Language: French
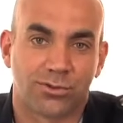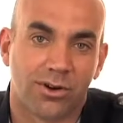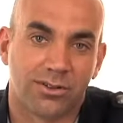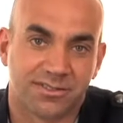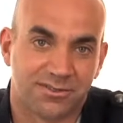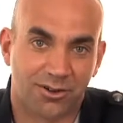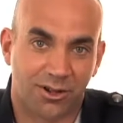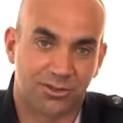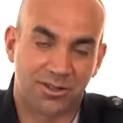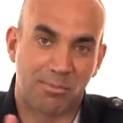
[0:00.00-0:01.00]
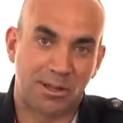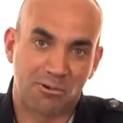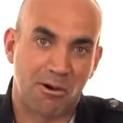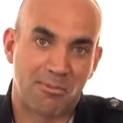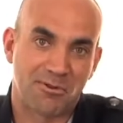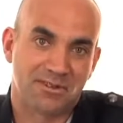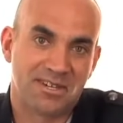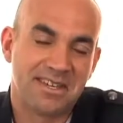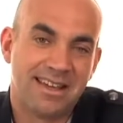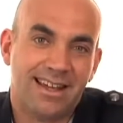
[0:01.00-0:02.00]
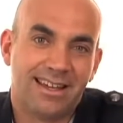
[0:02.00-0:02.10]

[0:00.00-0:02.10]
trolls, ne leur donnez pas trop à manger.